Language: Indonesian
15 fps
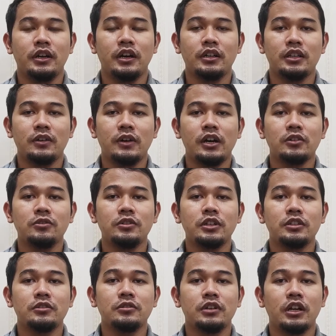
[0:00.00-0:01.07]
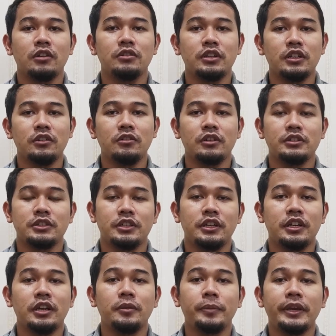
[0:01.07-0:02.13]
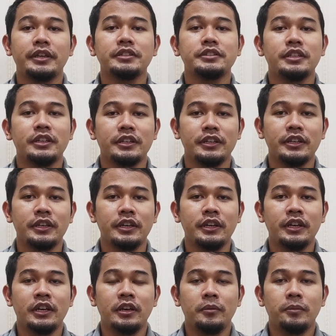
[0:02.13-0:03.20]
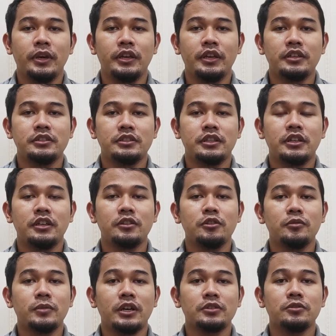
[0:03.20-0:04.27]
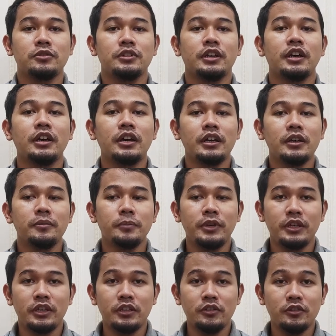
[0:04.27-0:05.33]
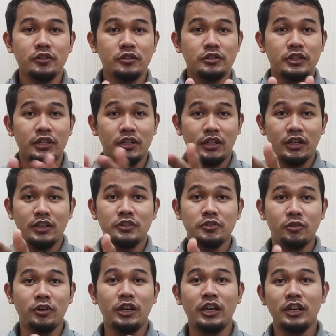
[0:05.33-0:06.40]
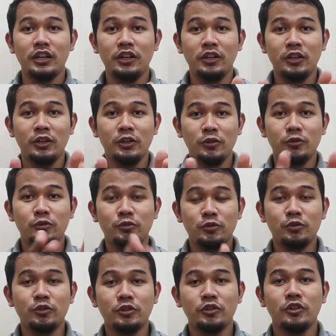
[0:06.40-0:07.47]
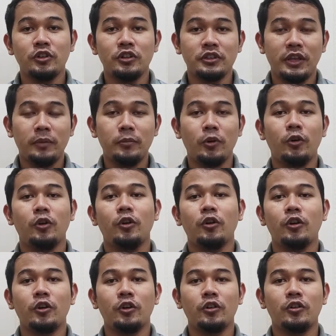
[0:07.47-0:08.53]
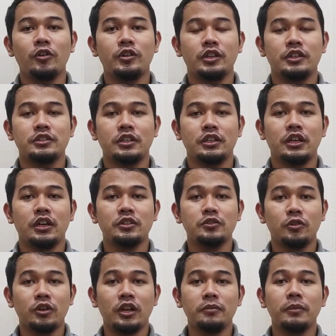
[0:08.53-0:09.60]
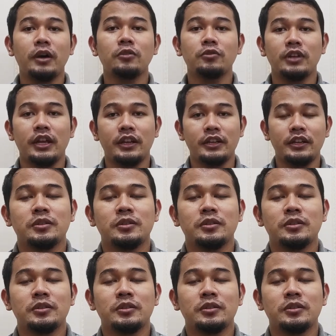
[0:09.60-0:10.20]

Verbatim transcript: Kata waku itu kalau di Indonesia nya adalah backisting. Backisting itu maksudnya bikin cetakan coran untuk tembok, ya cetakan coran bangunan.